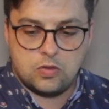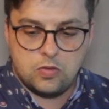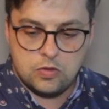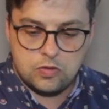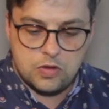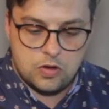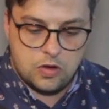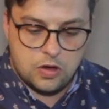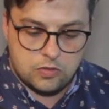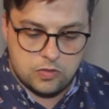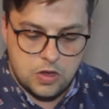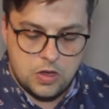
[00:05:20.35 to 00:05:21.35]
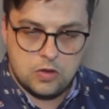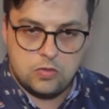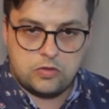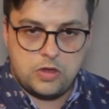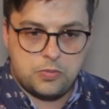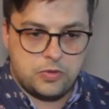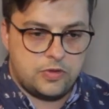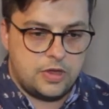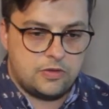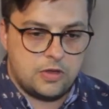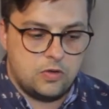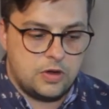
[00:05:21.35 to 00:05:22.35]
todos os negócios com 100%
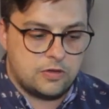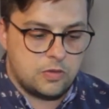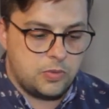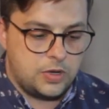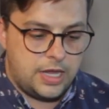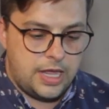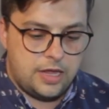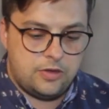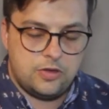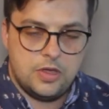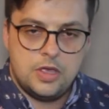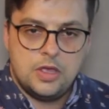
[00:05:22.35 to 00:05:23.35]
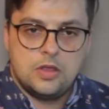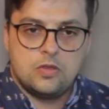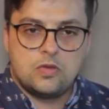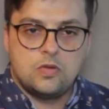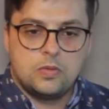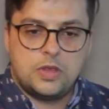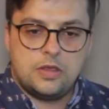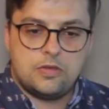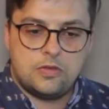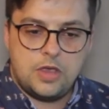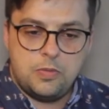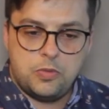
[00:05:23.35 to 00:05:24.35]
de segurança para o cliente, nós vamos ter
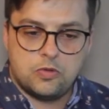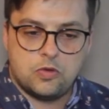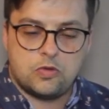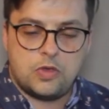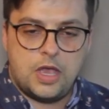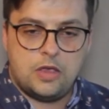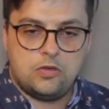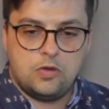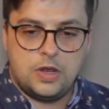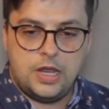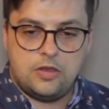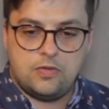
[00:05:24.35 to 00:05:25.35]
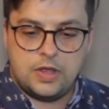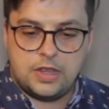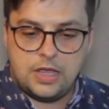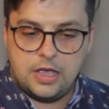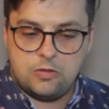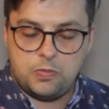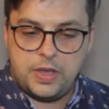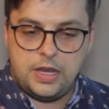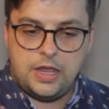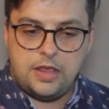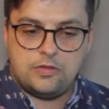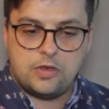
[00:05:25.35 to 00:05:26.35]
sempre o sucesso e o cliente vai ter a
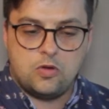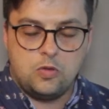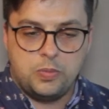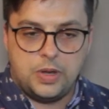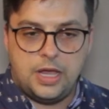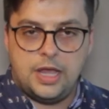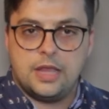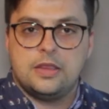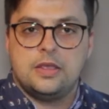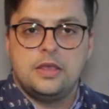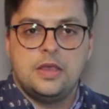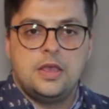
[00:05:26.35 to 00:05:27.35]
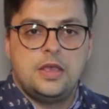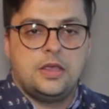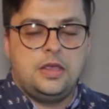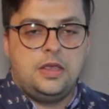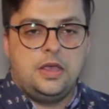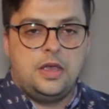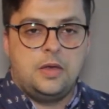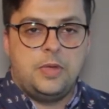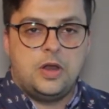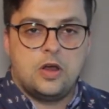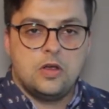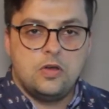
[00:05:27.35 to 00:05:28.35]
experiência completa, que a
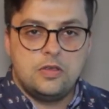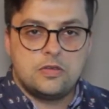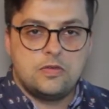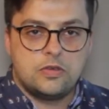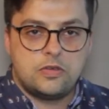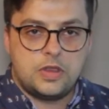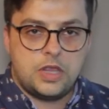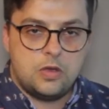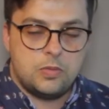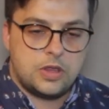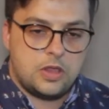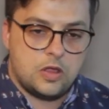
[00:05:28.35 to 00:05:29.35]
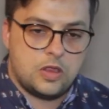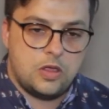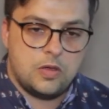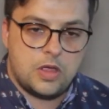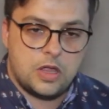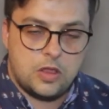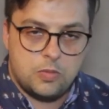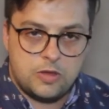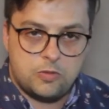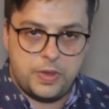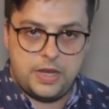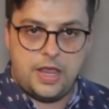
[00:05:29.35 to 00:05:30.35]
melhor coisa que você tem é, é, é ter uma
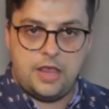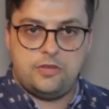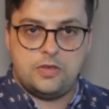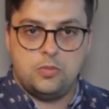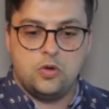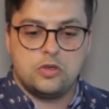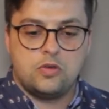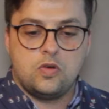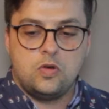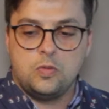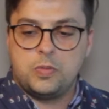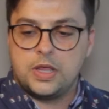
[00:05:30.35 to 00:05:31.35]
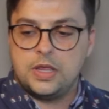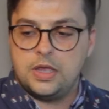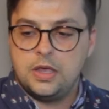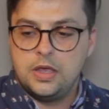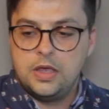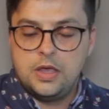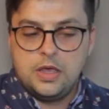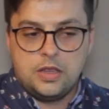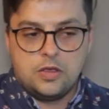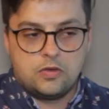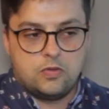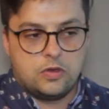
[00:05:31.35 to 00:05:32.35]
experiência boa de compra, né?
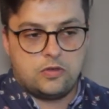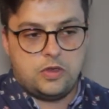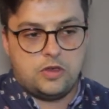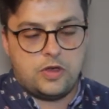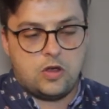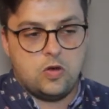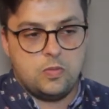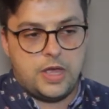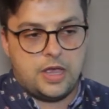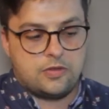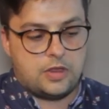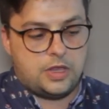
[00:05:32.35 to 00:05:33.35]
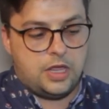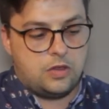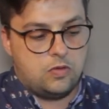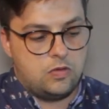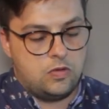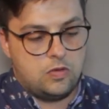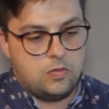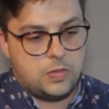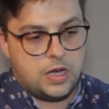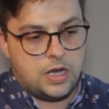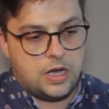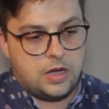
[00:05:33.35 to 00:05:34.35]
Então, se você já começa tendo
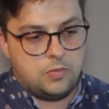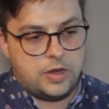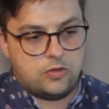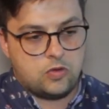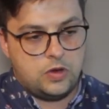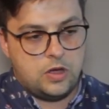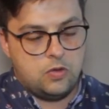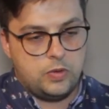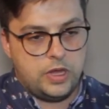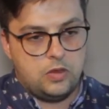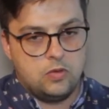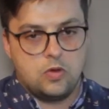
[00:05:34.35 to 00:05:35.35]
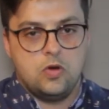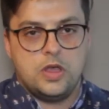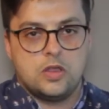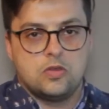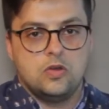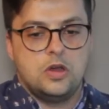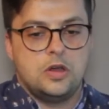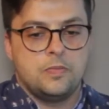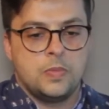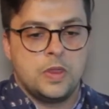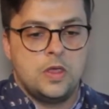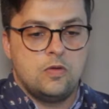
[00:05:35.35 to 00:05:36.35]
uma, uma escolha ruim no corretor,
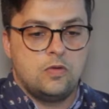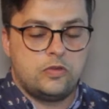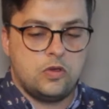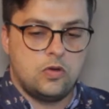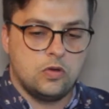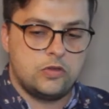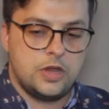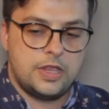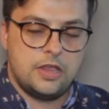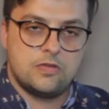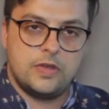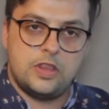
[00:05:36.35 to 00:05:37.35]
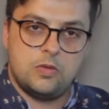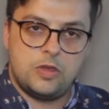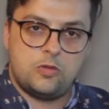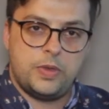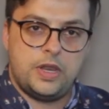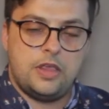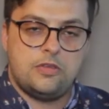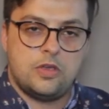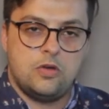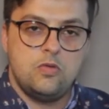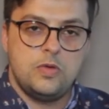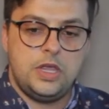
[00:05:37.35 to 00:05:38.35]
você com certeza vai ter uma
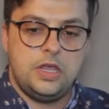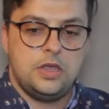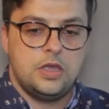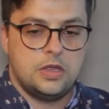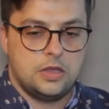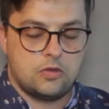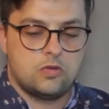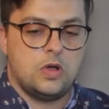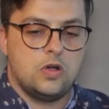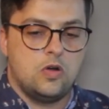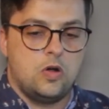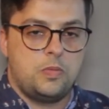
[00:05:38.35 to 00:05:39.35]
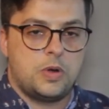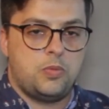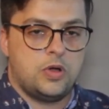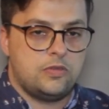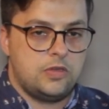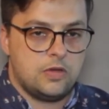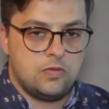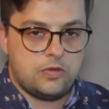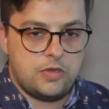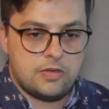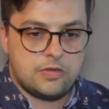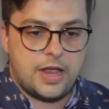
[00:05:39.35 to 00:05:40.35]
experiência ruim na sua compra. Pode ser que
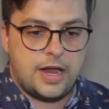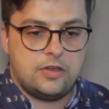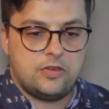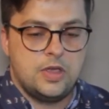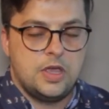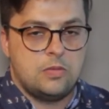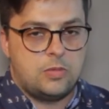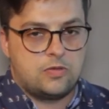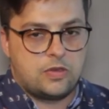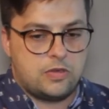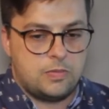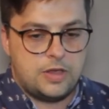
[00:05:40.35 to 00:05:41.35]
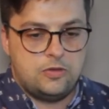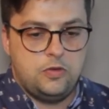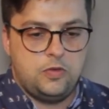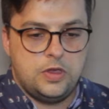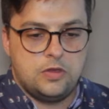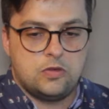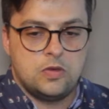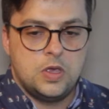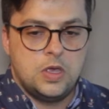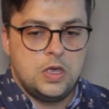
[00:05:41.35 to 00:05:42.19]
você acerte, mas vai ser mais difícil.